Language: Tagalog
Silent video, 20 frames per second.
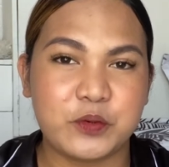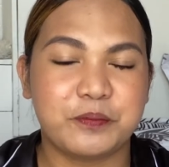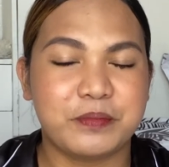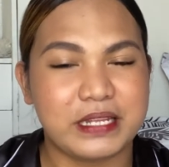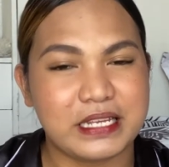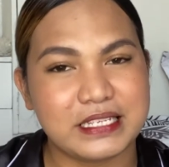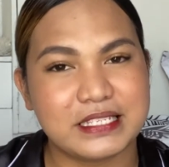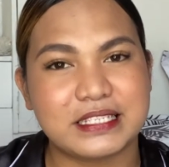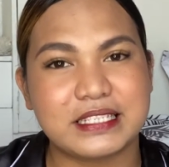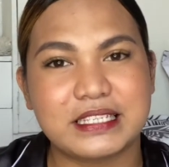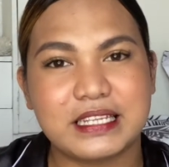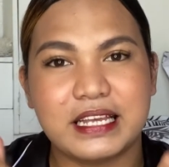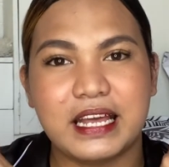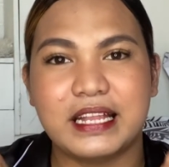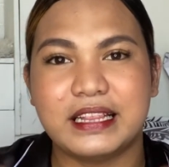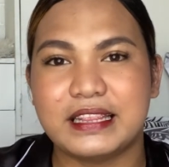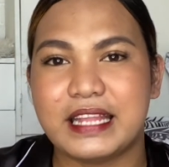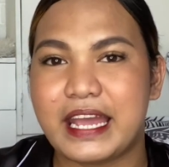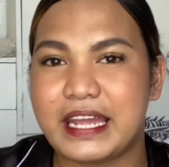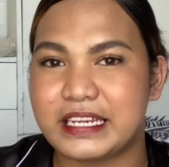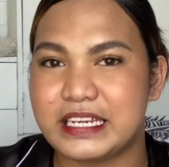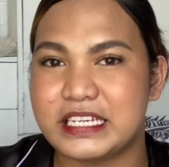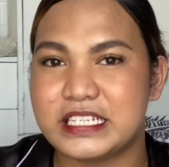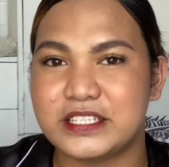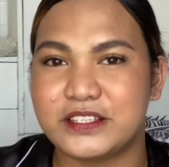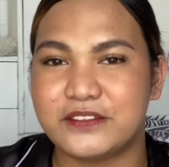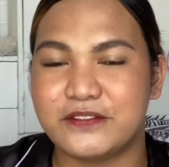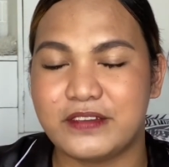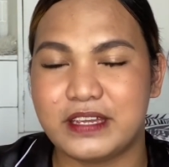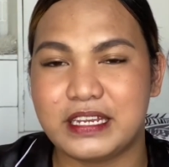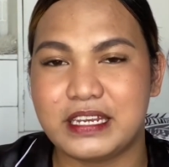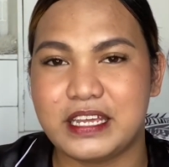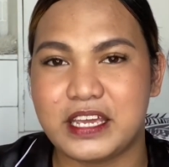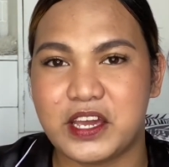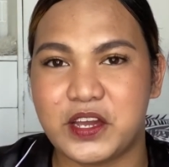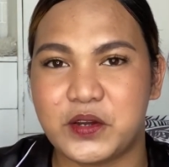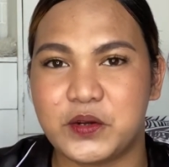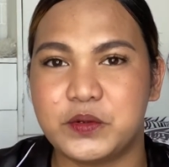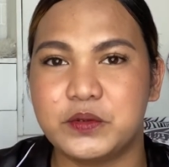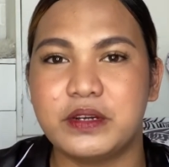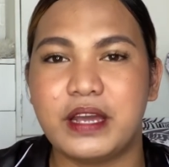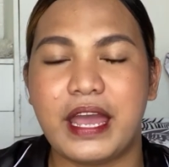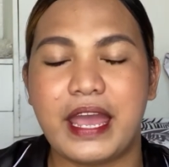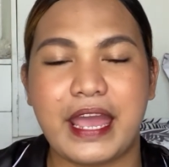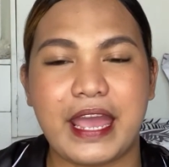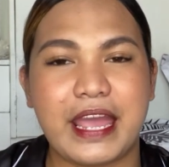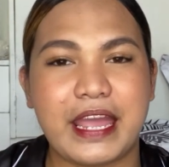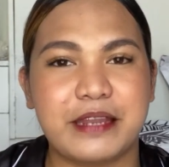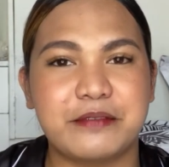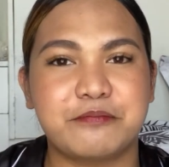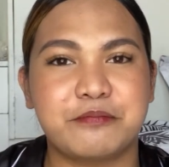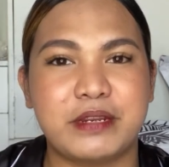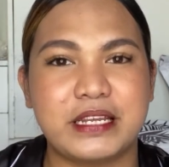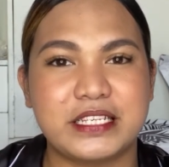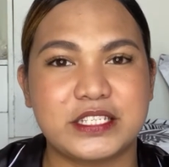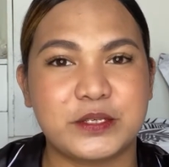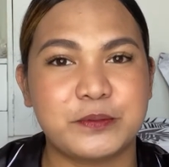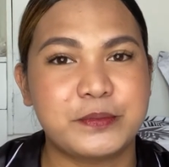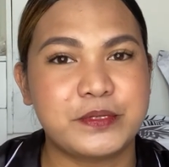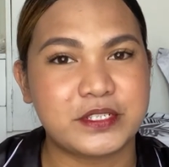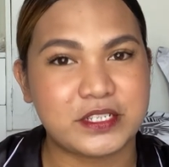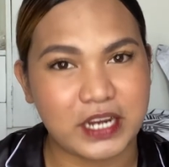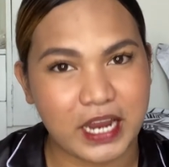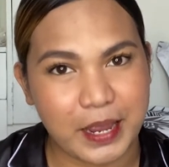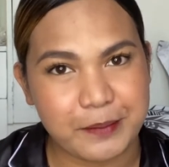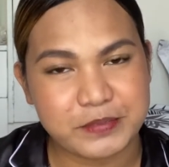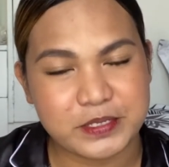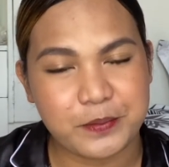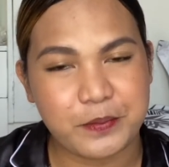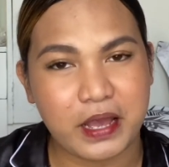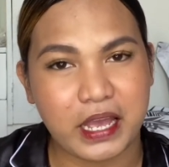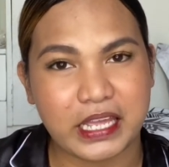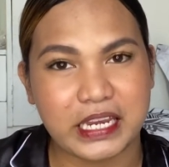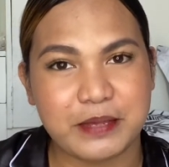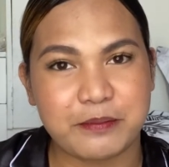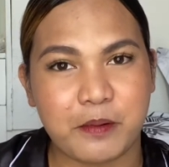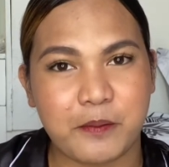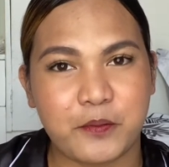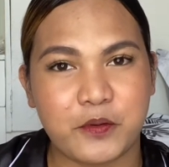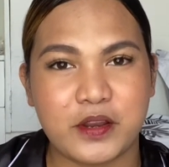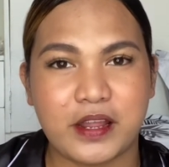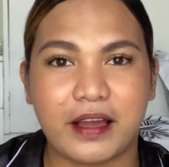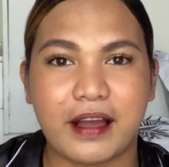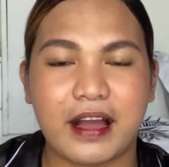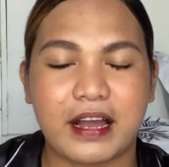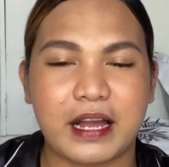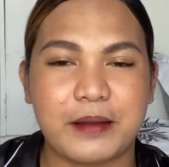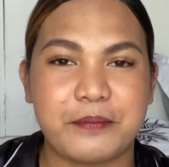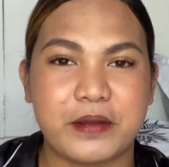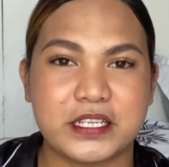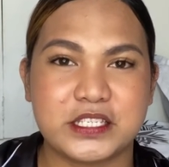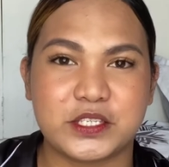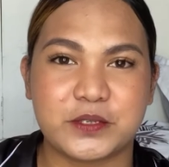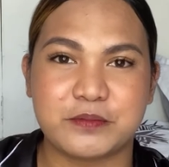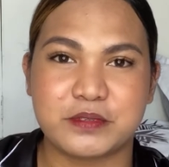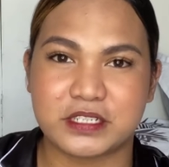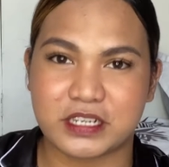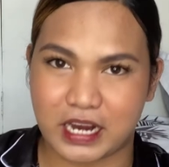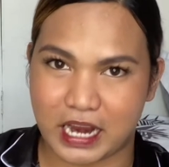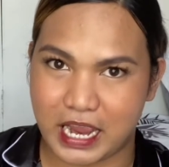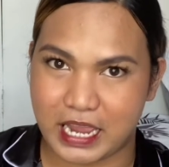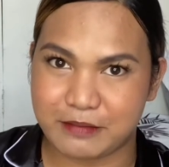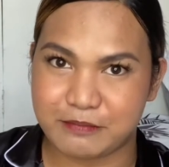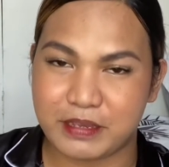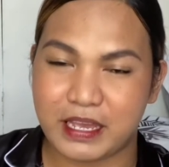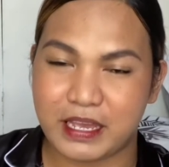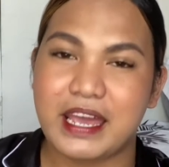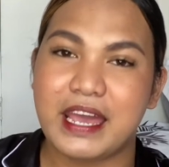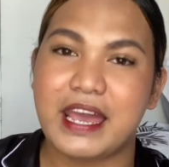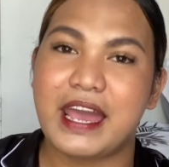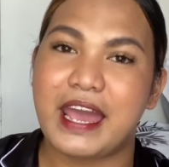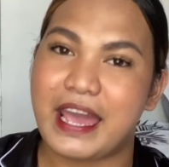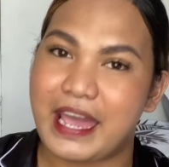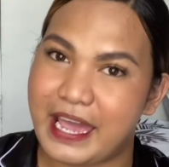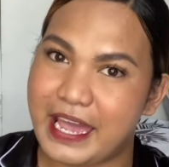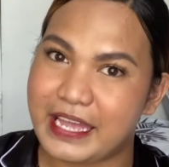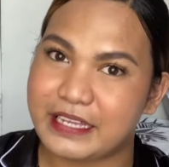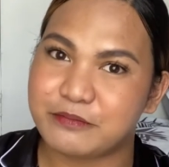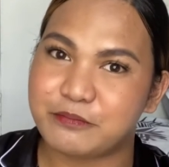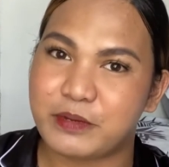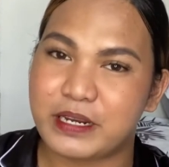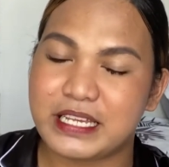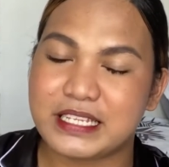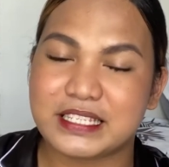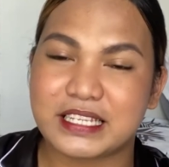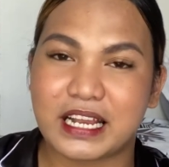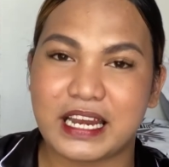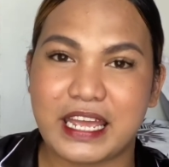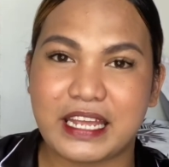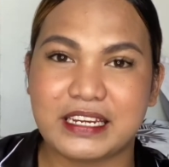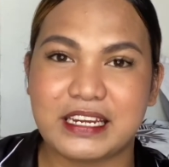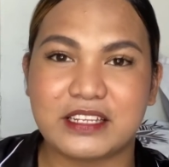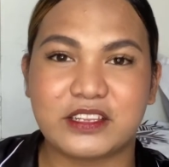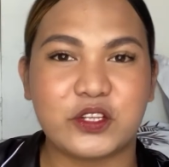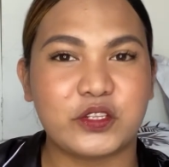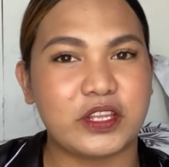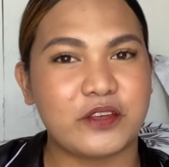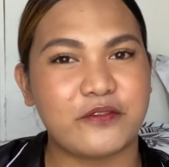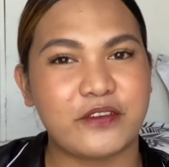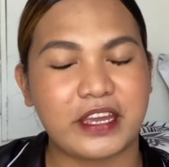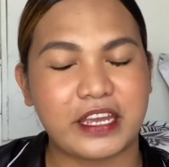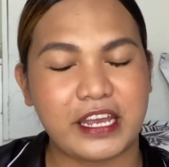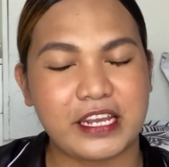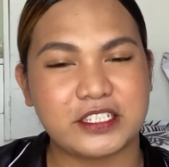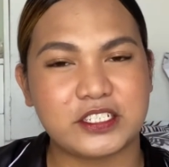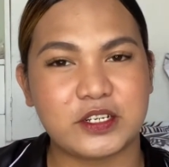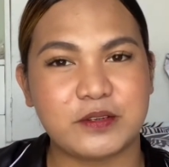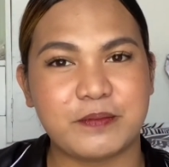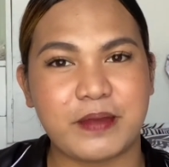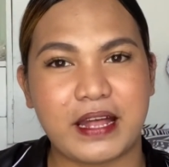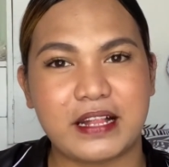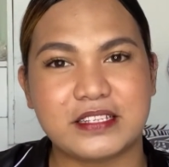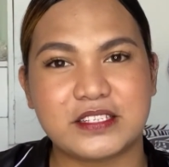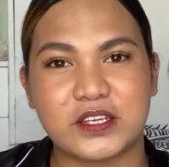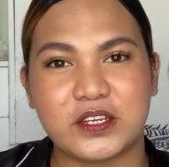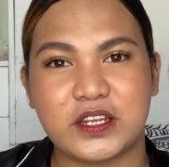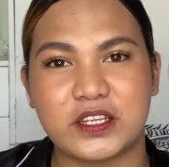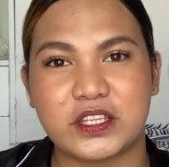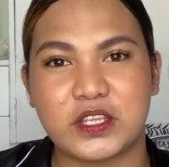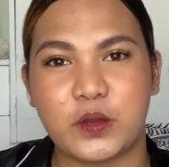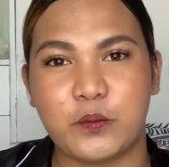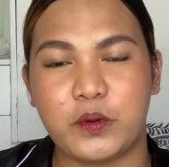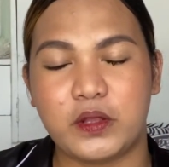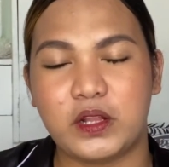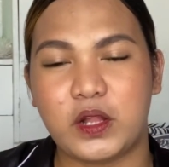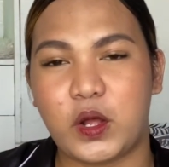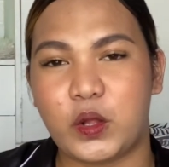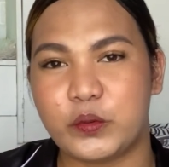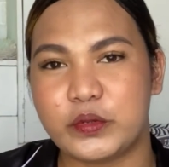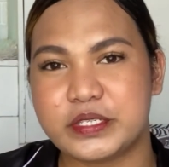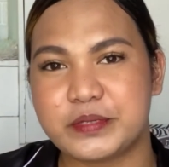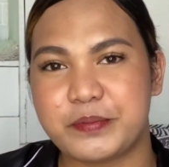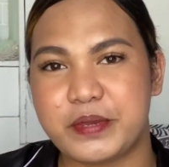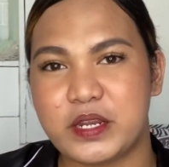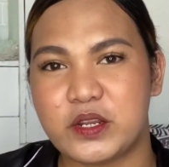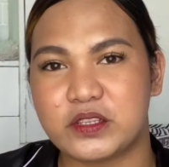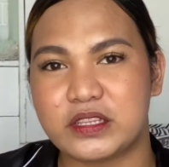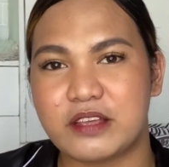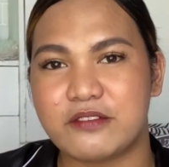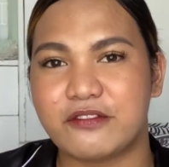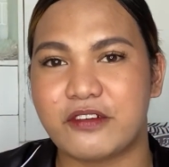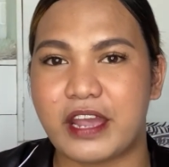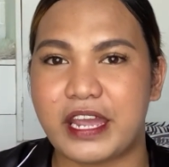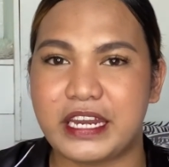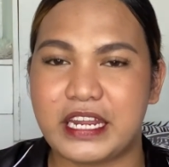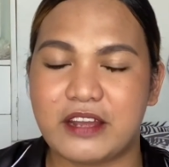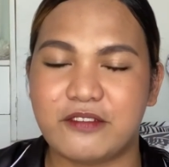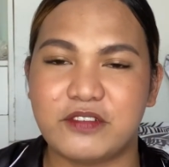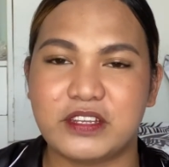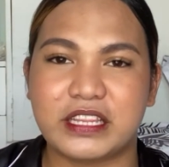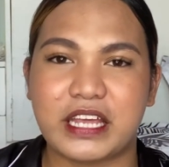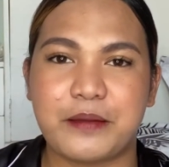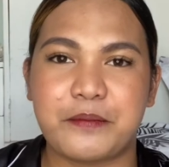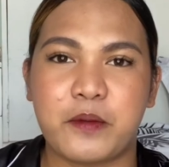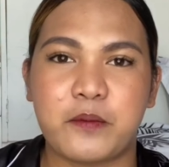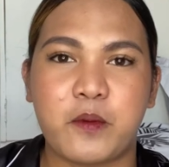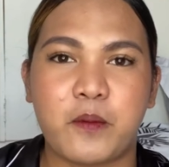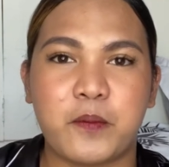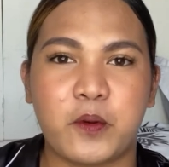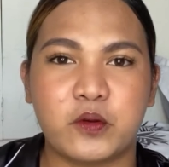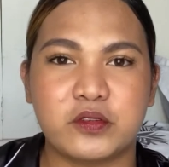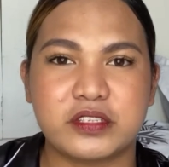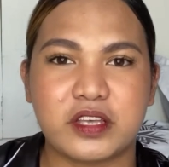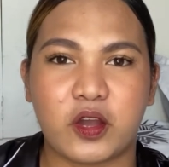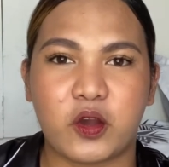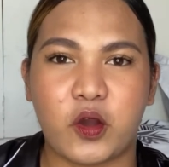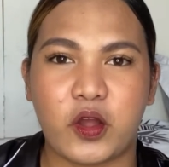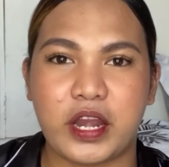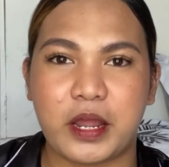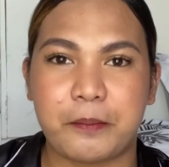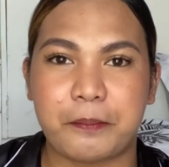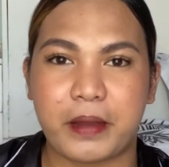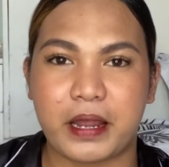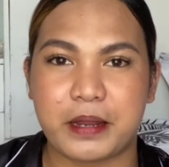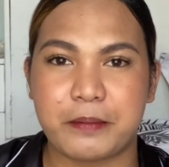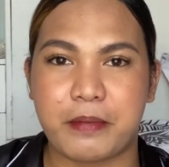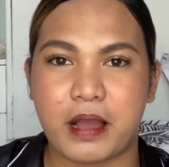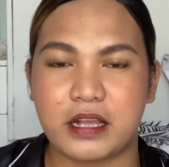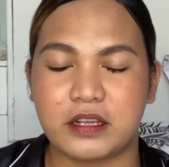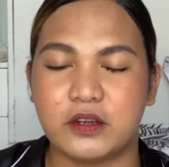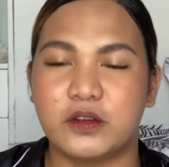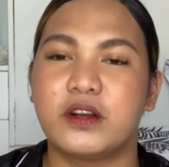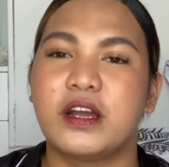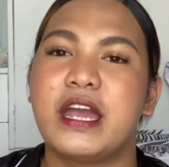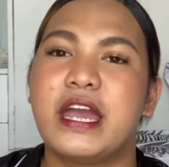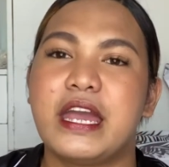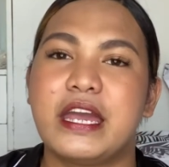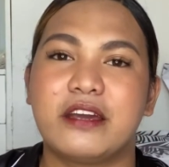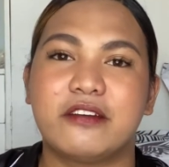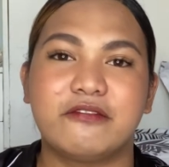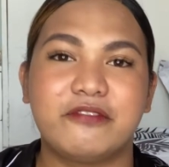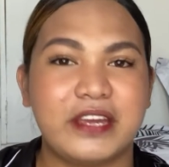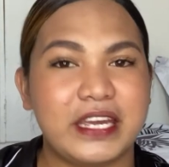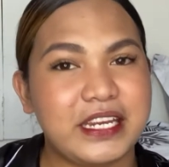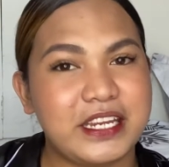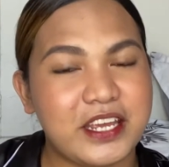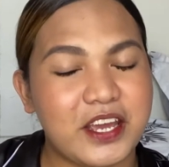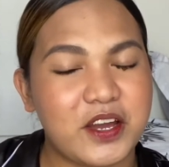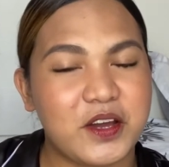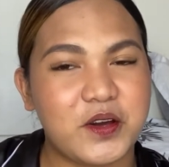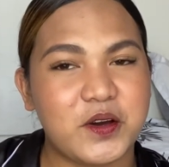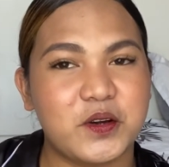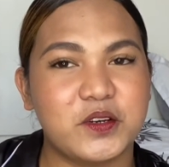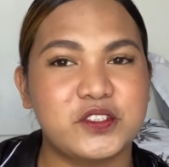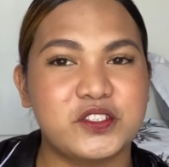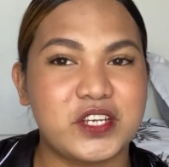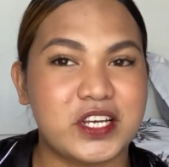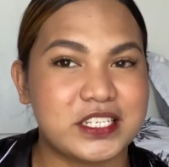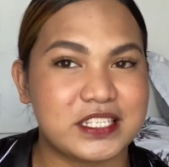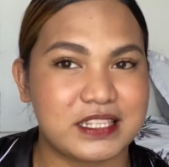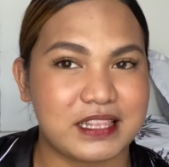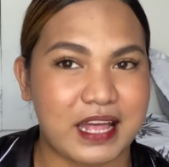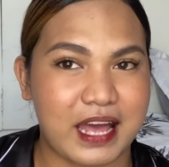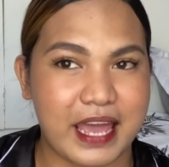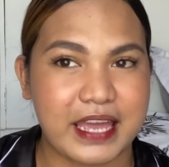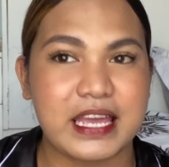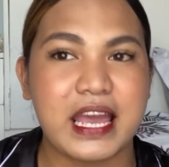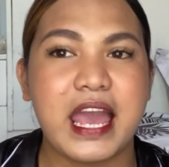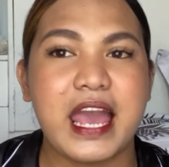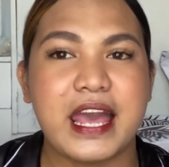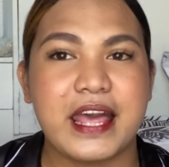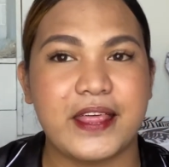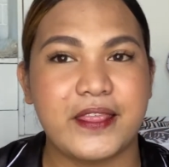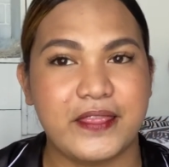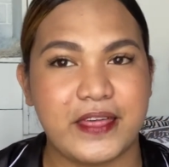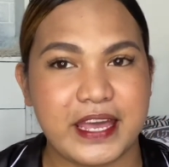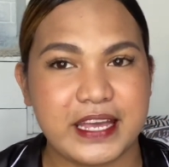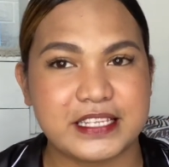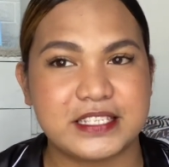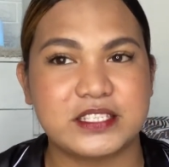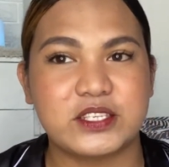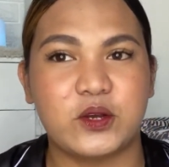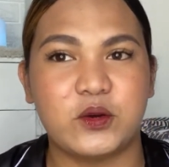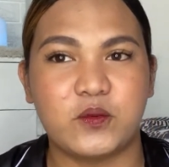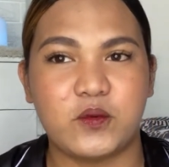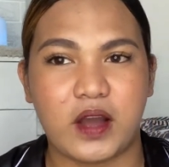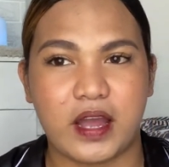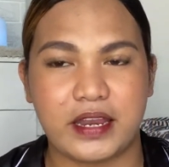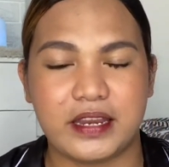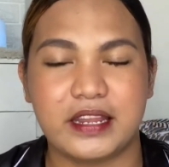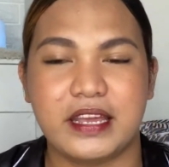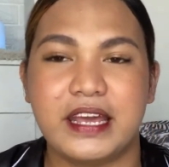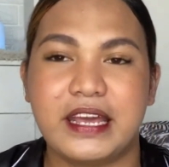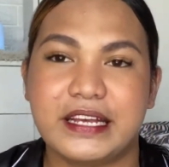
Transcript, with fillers: Please like this video and please subscribe sa mga hindi pa po nakakapag-subscribe and please click that notification bell so that you will always be notified every time magpo-post ako ng panibagong video just like this one.